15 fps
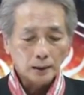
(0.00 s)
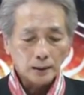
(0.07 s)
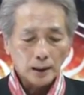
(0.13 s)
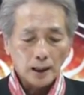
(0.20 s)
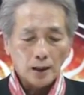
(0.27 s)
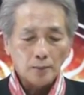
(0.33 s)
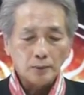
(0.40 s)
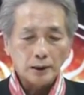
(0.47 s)

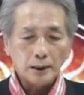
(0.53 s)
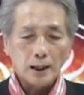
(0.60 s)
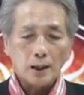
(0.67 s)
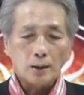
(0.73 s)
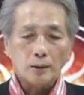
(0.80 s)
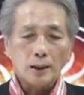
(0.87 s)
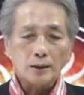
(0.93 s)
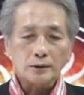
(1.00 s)
ถ้ามีดา
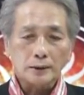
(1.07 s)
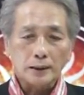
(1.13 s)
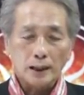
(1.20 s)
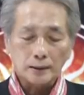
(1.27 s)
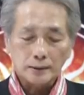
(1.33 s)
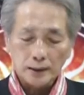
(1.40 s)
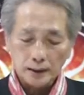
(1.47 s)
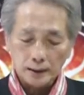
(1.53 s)
วลักษณะ
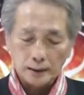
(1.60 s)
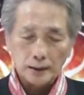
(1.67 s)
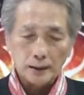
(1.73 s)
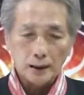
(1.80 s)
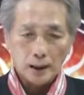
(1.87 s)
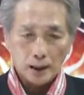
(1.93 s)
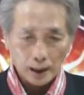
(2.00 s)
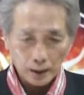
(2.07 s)
เช่นนี้
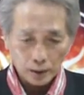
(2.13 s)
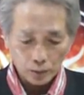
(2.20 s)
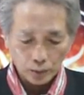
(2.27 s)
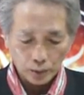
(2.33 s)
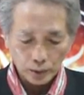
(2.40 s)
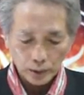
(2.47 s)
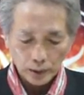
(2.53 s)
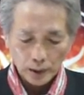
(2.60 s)
ให้คุณ
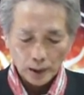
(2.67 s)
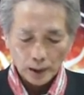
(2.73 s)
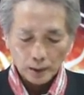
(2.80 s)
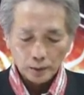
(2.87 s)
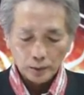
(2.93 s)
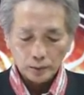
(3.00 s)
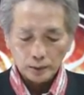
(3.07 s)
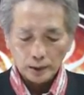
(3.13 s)

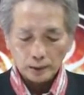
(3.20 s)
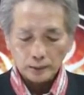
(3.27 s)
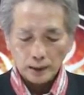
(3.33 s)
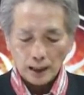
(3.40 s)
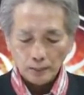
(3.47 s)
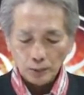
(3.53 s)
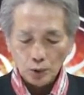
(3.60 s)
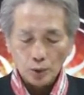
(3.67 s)
แต่
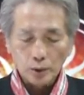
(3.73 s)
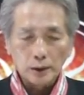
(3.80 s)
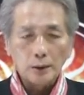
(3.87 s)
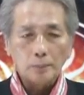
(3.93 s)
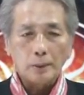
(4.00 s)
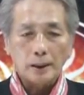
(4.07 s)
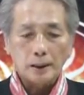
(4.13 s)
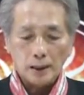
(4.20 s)
สามดวงนี้
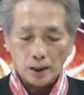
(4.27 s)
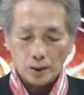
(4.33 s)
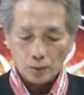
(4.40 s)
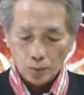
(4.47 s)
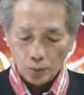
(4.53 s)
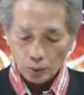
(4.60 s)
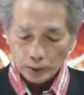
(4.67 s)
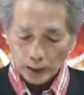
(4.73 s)
เป็นดาว
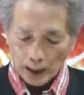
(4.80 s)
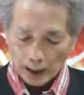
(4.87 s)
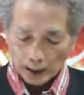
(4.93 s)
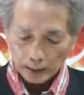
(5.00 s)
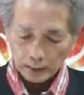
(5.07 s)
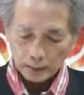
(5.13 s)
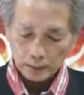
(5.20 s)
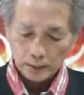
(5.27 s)
คู่ธาตุ
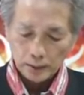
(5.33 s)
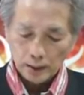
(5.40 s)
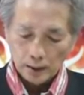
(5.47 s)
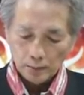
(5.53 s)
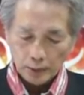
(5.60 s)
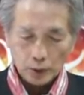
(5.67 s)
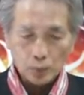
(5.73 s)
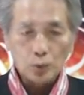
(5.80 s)

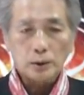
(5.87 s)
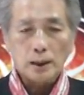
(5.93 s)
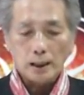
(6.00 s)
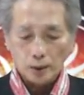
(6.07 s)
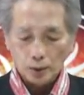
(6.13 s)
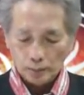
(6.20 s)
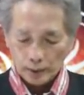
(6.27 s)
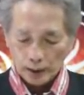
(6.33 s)
เป็นคู่ธา
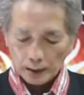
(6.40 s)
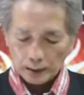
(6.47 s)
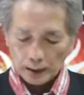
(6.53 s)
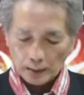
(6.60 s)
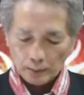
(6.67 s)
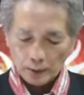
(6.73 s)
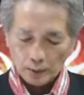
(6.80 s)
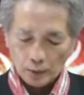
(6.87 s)
ตุลมนะ
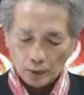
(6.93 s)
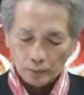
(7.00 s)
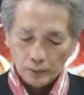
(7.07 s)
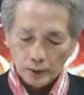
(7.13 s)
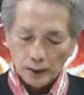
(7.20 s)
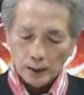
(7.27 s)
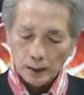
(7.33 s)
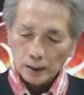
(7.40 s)
ตามระบบ
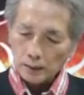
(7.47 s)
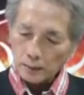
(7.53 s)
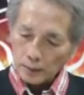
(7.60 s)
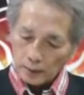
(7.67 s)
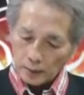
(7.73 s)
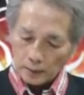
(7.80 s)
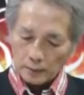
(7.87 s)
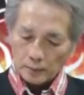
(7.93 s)

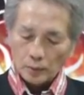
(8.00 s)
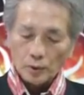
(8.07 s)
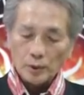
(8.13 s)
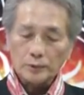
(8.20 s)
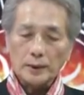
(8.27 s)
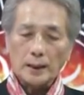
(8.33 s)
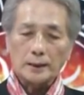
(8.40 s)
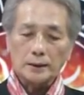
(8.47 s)
โห
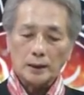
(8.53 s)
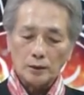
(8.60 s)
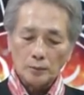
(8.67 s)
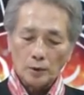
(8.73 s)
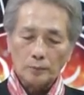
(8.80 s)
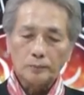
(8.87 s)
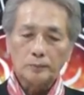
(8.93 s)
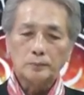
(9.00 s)
ราศาสตร์ตามระ
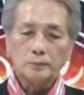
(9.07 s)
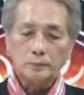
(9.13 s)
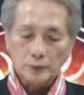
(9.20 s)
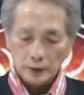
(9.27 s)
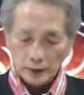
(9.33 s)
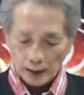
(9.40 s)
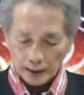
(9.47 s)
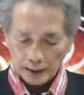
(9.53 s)
บบ
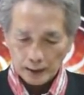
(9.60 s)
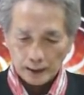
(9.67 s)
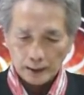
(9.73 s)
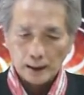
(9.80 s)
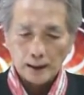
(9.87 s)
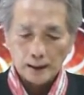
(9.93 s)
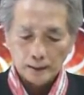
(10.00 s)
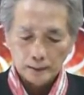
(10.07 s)
นิรายยัน
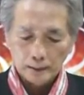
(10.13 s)
นะ